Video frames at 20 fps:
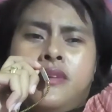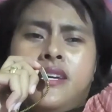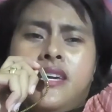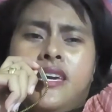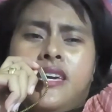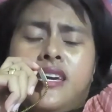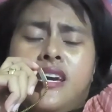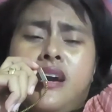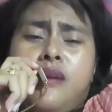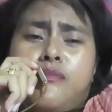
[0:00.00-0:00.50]

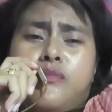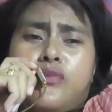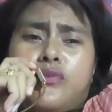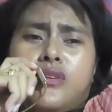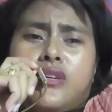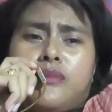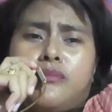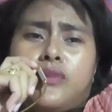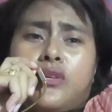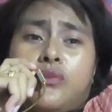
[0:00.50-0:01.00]
bagi
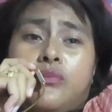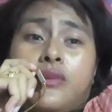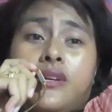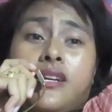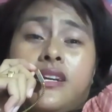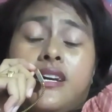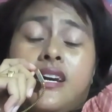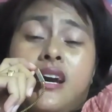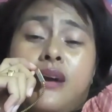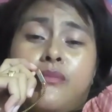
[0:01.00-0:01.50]
kamu yang baru
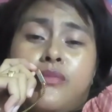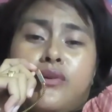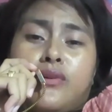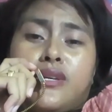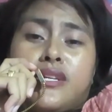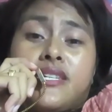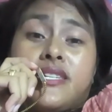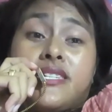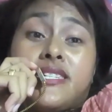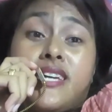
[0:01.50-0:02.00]

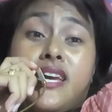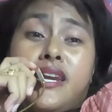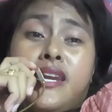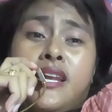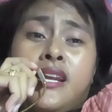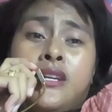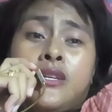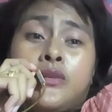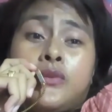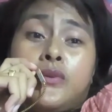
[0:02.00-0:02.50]
bergabung di
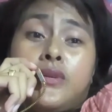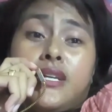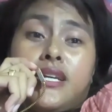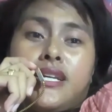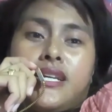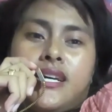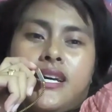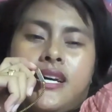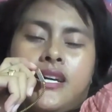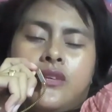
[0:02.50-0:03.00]
channel
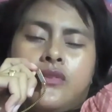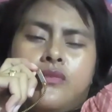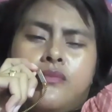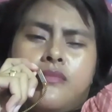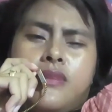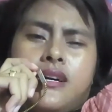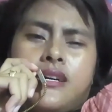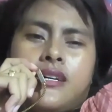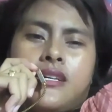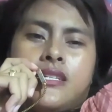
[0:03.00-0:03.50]
Yuliana Ado,
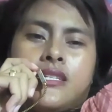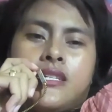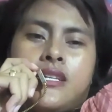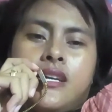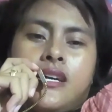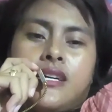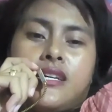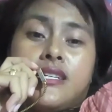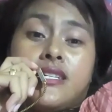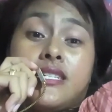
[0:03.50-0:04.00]
maka
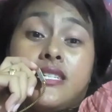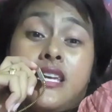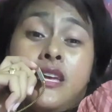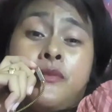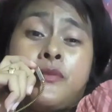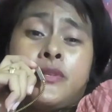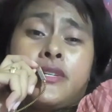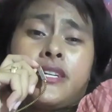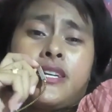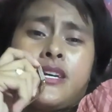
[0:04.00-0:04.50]
silakan
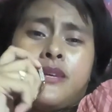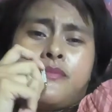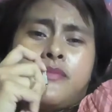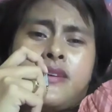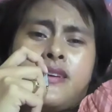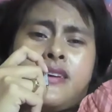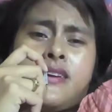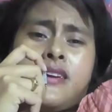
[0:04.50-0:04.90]
subscribe